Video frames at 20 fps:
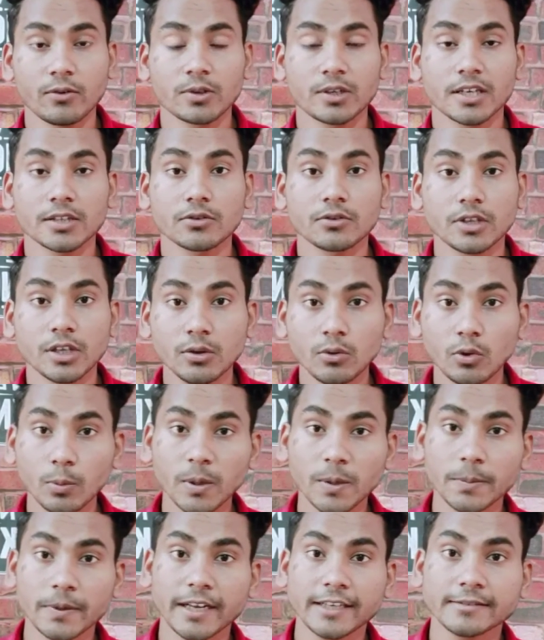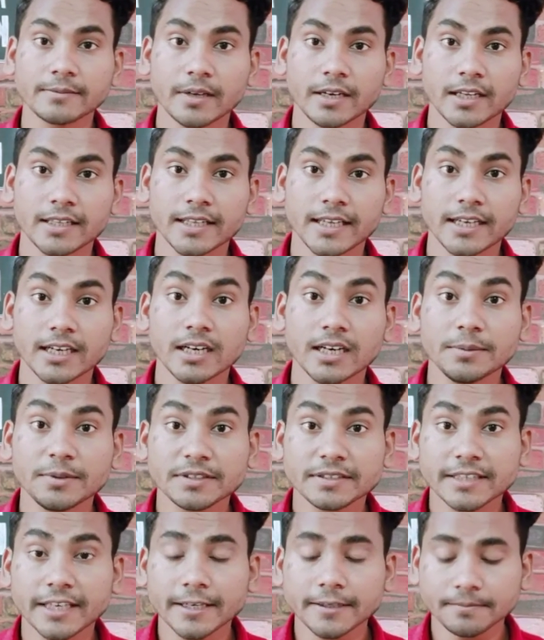फ़ोन गया तो ये ओवर प्राइस माना जाएगा अब
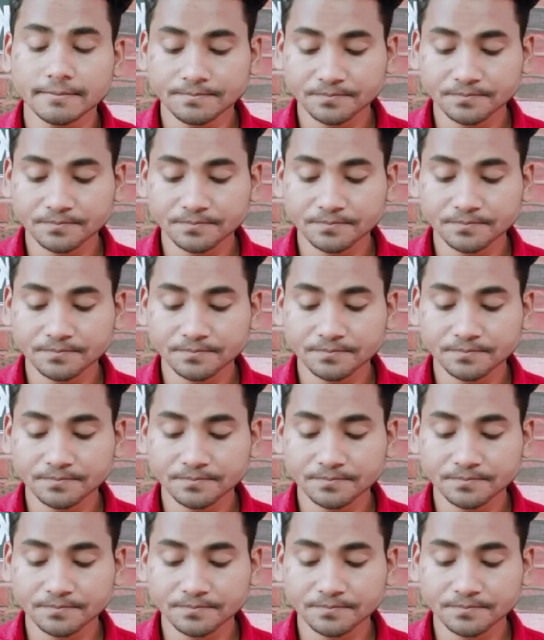इसके